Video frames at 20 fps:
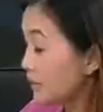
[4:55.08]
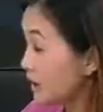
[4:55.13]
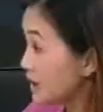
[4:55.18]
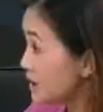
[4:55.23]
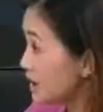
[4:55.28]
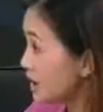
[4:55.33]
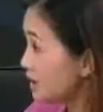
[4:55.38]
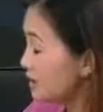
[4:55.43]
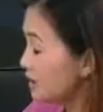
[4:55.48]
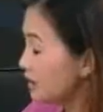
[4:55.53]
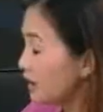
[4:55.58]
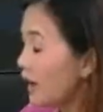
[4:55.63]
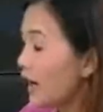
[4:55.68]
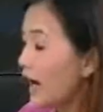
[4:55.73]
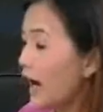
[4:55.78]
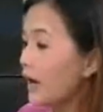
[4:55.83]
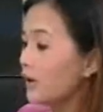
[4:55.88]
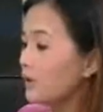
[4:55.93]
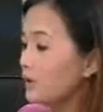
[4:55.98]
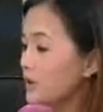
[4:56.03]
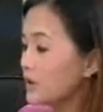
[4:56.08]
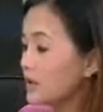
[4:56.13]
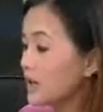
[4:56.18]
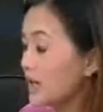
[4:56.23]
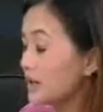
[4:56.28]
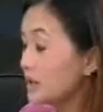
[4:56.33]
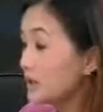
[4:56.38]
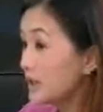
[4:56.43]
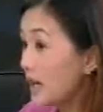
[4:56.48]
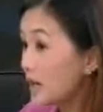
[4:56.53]
本身，还有你是
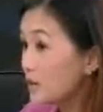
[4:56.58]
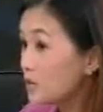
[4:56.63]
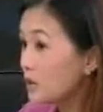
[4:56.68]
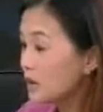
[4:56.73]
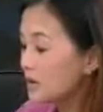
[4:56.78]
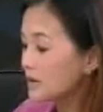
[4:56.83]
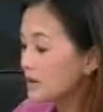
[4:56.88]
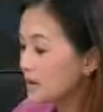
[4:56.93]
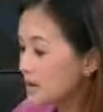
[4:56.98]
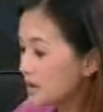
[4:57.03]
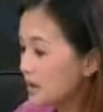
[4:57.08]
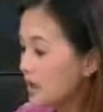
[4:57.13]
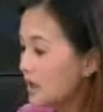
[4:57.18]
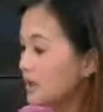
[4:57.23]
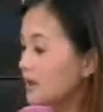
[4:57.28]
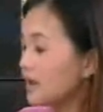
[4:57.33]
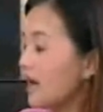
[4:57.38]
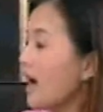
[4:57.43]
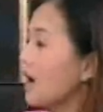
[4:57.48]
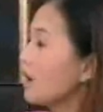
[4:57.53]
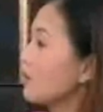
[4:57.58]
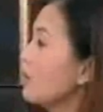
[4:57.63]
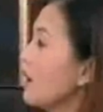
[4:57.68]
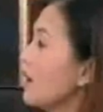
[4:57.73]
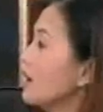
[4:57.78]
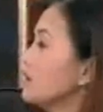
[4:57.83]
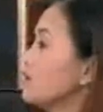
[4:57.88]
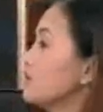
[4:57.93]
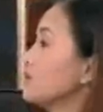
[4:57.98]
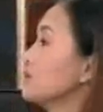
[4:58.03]
他的家眷，这一大
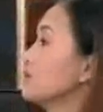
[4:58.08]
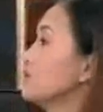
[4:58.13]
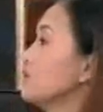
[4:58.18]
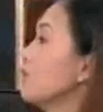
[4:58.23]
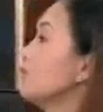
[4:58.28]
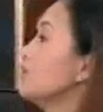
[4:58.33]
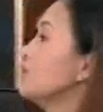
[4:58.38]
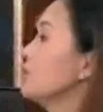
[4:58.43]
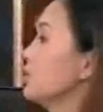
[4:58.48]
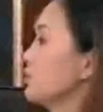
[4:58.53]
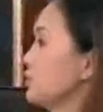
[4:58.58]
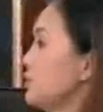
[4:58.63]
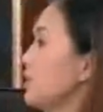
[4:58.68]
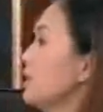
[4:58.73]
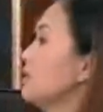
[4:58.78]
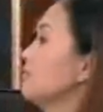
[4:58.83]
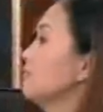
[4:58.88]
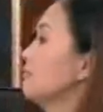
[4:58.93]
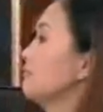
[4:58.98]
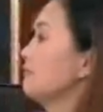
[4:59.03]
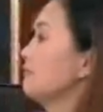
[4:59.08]
块的就是荣民荣眷。对，